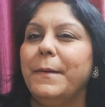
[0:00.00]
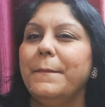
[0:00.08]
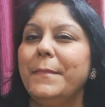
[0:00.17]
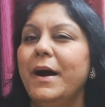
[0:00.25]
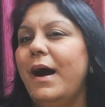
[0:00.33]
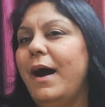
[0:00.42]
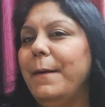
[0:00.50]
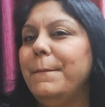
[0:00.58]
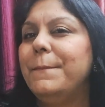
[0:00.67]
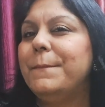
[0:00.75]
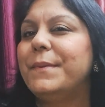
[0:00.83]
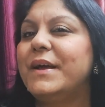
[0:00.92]
मम्मा
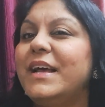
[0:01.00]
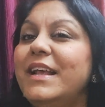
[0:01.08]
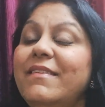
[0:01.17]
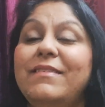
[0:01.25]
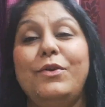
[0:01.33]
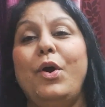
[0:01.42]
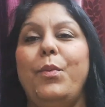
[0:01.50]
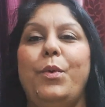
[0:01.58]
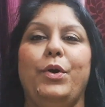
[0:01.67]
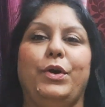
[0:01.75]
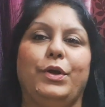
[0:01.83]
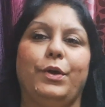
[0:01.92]
आप किसको
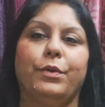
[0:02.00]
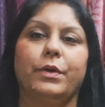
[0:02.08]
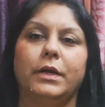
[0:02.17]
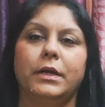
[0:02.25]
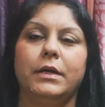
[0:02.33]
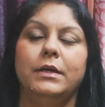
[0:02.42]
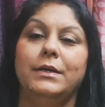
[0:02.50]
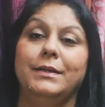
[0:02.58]
वोट करोगे